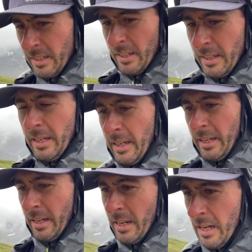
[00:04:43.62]

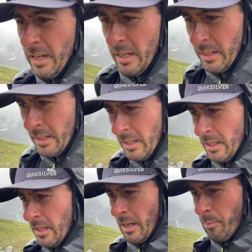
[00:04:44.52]
eh,
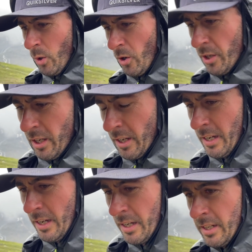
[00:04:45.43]
e poi
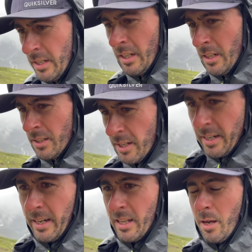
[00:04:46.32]

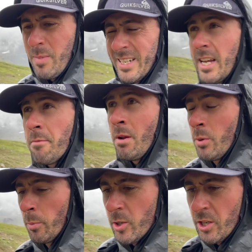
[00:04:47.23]
cercare di abbassarmi il
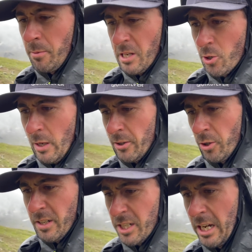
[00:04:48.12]
più possibile sull'altro
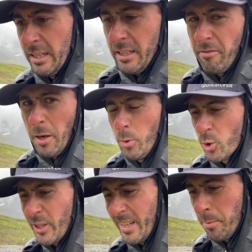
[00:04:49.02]
versante, fare più
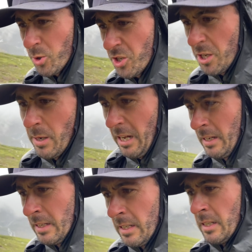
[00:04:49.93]
strada possibile
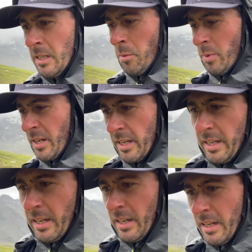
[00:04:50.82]

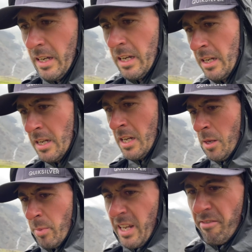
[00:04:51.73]
perché,
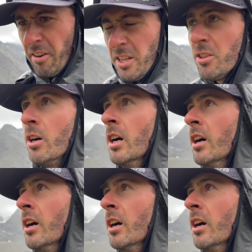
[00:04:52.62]
perché è freddo,